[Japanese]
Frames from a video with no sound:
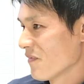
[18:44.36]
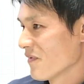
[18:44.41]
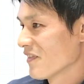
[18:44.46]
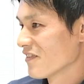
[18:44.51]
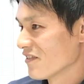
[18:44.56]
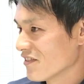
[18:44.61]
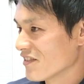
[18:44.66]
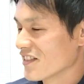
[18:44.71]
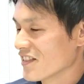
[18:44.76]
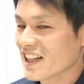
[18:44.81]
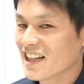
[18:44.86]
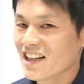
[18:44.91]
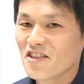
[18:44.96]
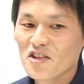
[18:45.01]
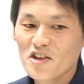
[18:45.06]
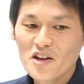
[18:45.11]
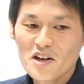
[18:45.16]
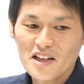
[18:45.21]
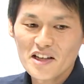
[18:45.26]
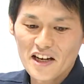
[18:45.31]
うん、なんか
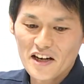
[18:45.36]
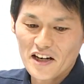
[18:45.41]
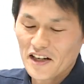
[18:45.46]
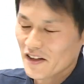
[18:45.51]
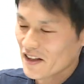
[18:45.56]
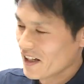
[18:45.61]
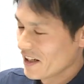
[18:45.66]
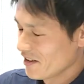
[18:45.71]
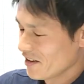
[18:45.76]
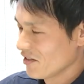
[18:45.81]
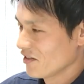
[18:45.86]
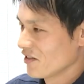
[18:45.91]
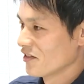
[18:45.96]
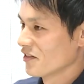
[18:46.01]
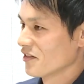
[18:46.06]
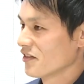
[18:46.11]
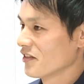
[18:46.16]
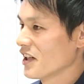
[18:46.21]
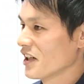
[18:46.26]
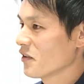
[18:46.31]
これはねあの
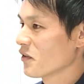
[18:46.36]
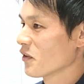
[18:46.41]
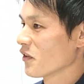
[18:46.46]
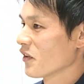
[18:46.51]
親子